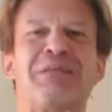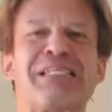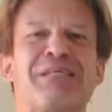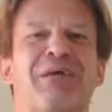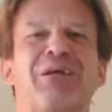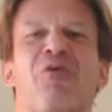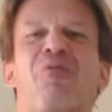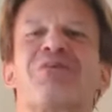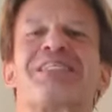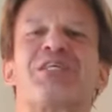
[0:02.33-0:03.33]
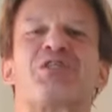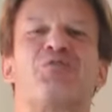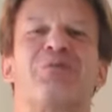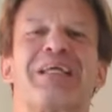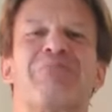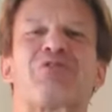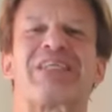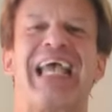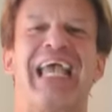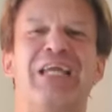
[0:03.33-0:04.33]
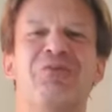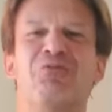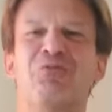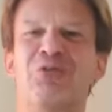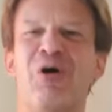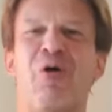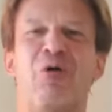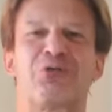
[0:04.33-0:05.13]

principal como si estuviéramos en un